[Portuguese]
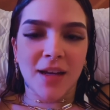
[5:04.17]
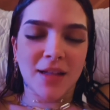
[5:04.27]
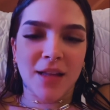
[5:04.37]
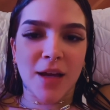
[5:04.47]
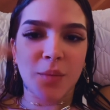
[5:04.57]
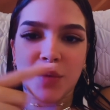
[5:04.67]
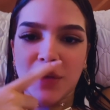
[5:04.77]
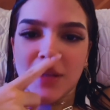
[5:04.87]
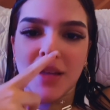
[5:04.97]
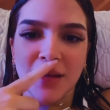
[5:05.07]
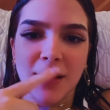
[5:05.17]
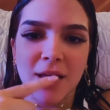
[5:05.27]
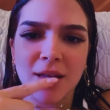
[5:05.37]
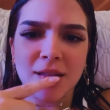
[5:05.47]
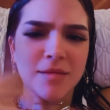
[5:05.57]
Claro,
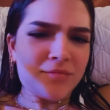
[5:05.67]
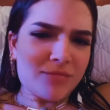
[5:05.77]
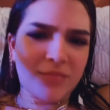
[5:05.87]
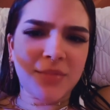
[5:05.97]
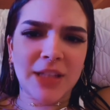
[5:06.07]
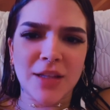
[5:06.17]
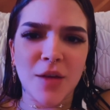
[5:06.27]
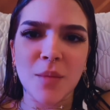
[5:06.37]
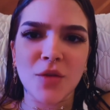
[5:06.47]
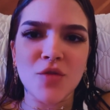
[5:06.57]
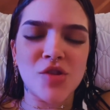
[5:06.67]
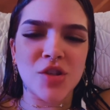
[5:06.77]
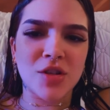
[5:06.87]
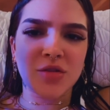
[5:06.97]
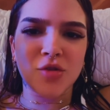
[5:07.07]
porque. Não sei, tenho medo
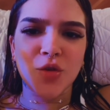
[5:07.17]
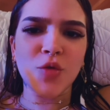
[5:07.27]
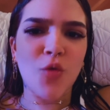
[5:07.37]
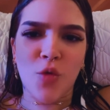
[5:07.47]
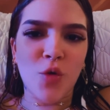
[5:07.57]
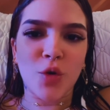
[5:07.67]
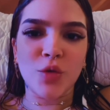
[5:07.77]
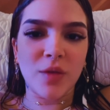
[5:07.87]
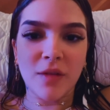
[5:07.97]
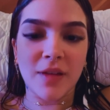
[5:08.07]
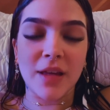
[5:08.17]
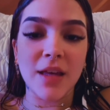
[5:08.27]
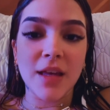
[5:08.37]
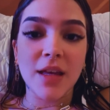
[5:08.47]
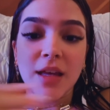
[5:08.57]
de, de olho gordo, enfim.
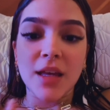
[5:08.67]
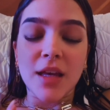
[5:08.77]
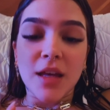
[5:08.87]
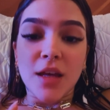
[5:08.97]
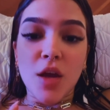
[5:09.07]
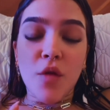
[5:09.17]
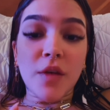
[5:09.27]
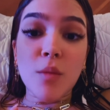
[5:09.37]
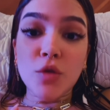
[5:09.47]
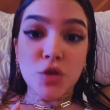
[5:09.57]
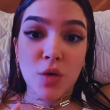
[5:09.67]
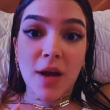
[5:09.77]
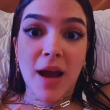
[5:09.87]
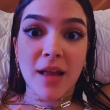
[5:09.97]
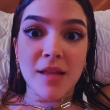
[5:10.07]
Eu fiquei muito
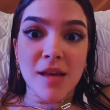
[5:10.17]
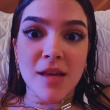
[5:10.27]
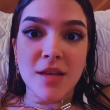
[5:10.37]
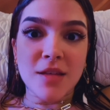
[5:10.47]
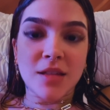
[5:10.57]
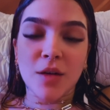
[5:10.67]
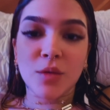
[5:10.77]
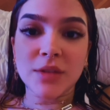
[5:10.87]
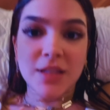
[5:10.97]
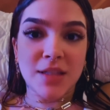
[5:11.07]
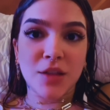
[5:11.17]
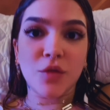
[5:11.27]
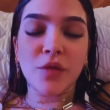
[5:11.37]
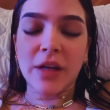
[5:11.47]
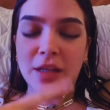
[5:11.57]
chocada e se acontecer, eu
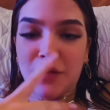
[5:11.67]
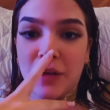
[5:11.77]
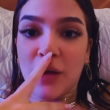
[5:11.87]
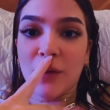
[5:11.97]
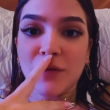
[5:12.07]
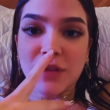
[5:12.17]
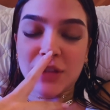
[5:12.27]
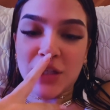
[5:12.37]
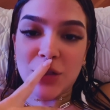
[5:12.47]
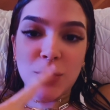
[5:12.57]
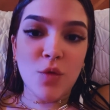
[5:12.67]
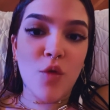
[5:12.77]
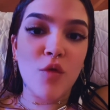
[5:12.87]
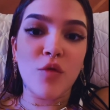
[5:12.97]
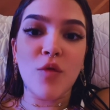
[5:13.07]
vou vir aqui falar com vocês de
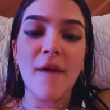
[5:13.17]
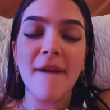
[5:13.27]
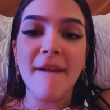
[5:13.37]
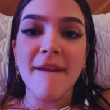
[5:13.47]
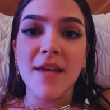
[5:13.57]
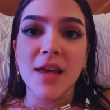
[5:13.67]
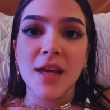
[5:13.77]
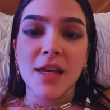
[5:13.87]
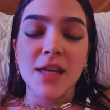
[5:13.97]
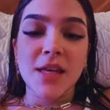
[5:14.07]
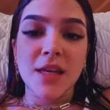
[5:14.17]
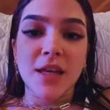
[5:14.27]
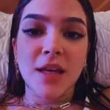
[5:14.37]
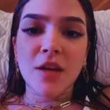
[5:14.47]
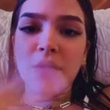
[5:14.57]
novo.
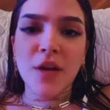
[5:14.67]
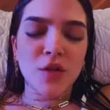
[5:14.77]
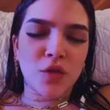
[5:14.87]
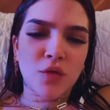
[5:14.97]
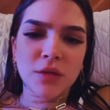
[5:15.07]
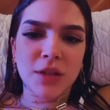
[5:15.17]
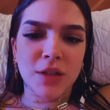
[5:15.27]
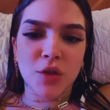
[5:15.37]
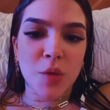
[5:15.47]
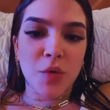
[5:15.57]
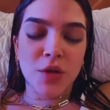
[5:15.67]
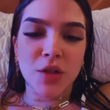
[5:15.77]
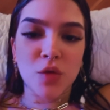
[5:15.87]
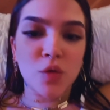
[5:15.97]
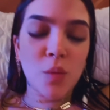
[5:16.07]
E, enfim, eu só tô contando essa história porque eu
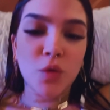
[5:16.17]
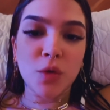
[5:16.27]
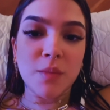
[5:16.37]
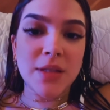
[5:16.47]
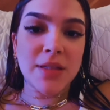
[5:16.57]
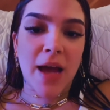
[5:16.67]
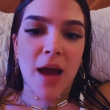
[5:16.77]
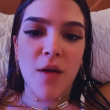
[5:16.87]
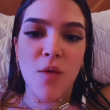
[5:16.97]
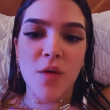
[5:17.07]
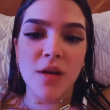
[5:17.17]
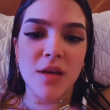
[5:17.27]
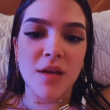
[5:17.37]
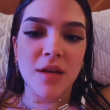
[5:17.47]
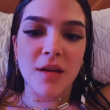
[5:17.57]
achei tudo muito bizarro
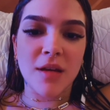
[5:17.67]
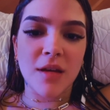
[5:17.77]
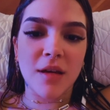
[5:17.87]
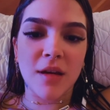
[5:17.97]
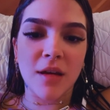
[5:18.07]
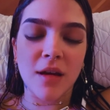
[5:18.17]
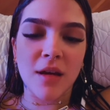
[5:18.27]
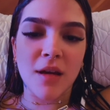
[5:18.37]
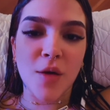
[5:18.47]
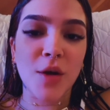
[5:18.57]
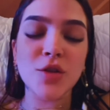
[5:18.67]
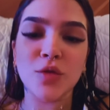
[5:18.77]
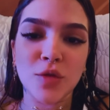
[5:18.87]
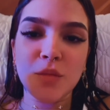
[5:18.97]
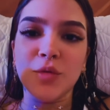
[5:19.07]
e eu acho que
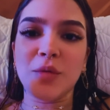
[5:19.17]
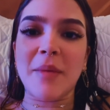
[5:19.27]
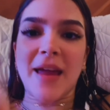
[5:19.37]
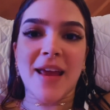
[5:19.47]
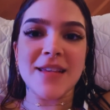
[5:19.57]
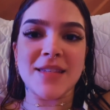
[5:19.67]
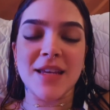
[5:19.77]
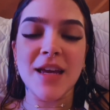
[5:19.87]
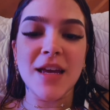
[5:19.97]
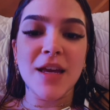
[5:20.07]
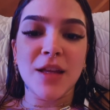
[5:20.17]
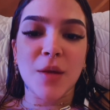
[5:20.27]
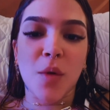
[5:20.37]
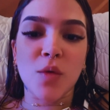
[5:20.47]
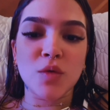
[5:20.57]
todo mundo merece ter
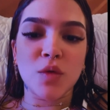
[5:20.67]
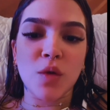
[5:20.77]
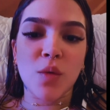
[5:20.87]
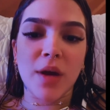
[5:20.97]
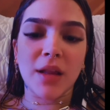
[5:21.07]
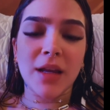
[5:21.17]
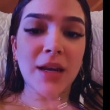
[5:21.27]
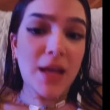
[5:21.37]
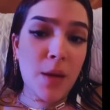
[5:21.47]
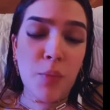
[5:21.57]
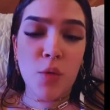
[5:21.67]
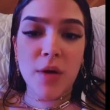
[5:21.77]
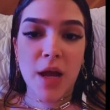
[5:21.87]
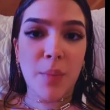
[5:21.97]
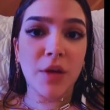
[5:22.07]
uma consulta com ela. Nem a
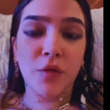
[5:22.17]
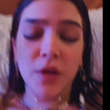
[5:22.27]
publi, é porque foi